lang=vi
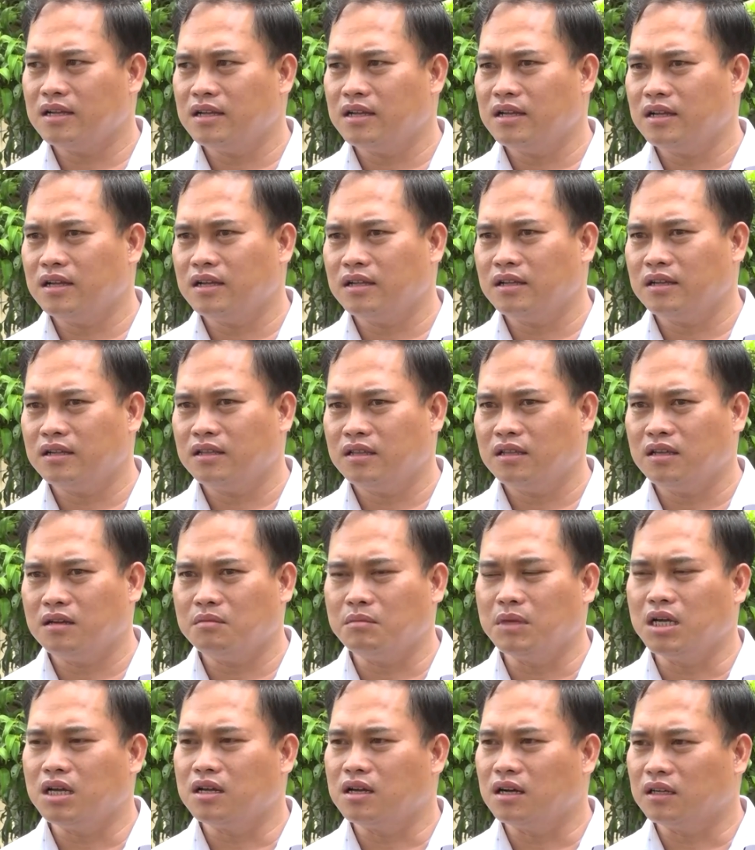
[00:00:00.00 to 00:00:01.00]
cái
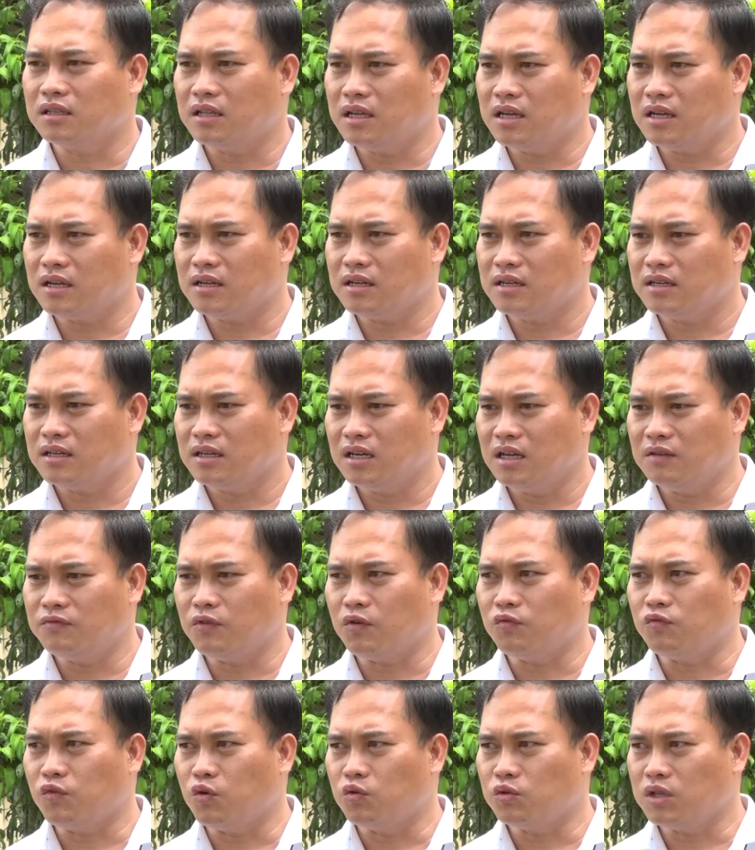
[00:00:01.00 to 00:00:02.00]
thiết bị cần thiết để
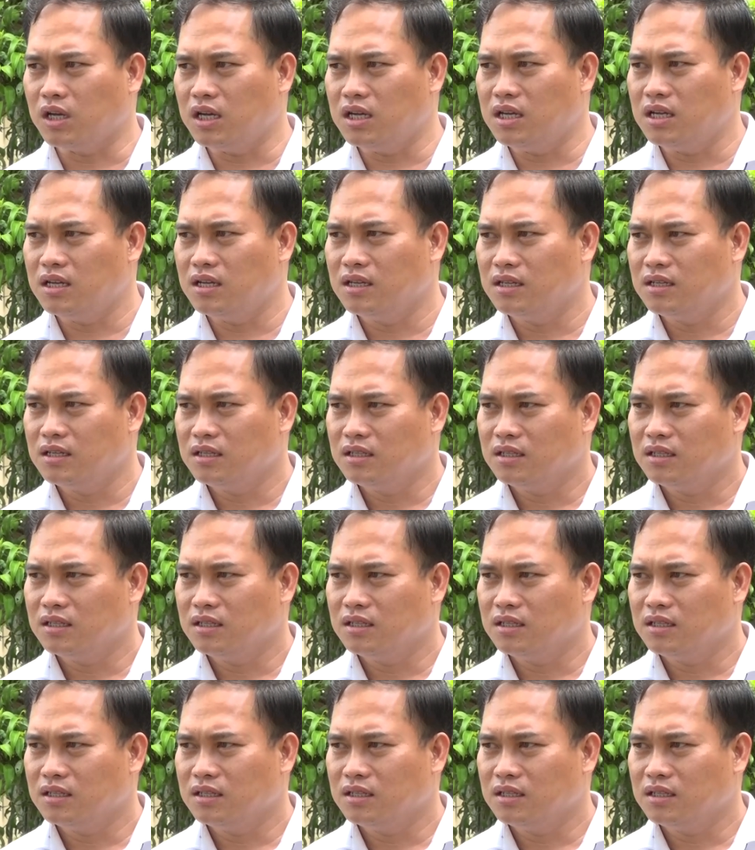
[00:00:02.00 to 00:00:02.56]
phục vụ thi